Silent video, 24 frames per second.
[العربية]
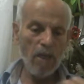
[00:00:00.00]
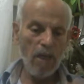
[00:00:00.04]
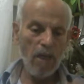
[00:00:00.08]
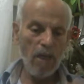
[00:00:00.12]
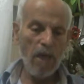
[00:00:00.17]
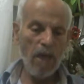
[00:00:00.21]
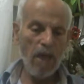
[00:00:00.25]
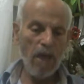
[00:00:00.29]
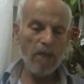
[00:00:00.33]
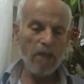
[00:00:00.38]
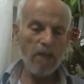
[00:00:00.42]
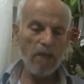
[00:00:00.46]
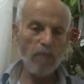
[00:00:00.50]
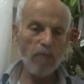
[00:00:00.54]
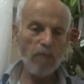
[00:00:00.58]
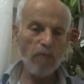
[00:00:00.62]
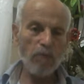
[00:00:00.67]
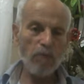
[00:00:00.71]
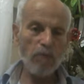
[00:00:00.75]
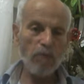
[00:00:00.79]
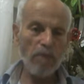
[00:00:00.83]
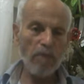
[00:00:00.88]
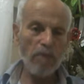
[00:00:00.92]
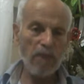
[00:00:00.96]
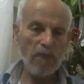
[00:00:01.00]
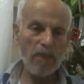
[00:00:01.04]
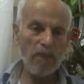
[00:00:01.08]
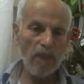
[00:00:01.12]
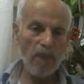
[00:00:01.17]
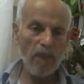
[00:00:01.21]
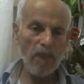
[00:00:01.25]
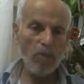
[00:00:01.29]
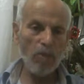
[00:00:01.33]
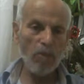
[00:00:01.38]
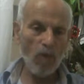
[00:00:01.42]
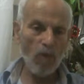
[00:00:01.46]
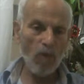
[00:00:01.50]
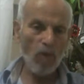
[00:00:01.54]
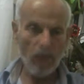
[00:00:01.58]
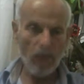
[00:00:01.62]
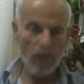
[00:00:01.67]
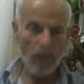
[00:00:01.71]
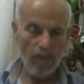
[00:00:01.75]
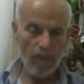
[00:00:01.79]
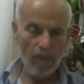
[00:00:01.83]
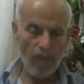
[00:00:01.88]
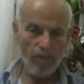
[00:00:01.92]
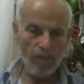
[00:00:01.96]
حالة المتمتعين
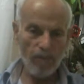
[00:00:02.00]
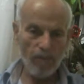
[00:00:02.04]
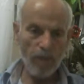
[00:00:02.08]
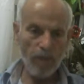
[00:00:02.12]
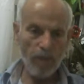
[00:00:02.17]
بكفرهم